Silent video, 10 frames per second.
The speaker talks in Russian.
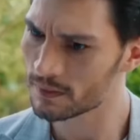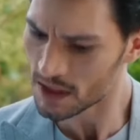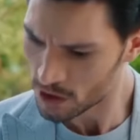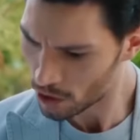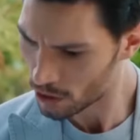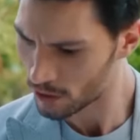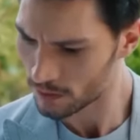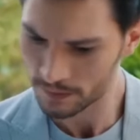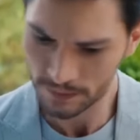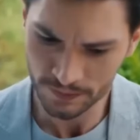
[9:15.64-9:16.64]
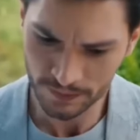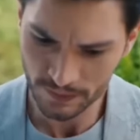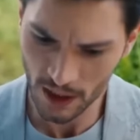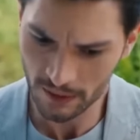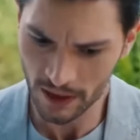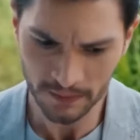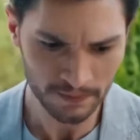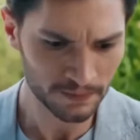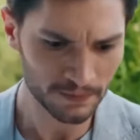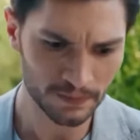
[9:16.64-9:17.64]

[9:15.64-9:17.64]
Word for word: Встань на колени и умоляй.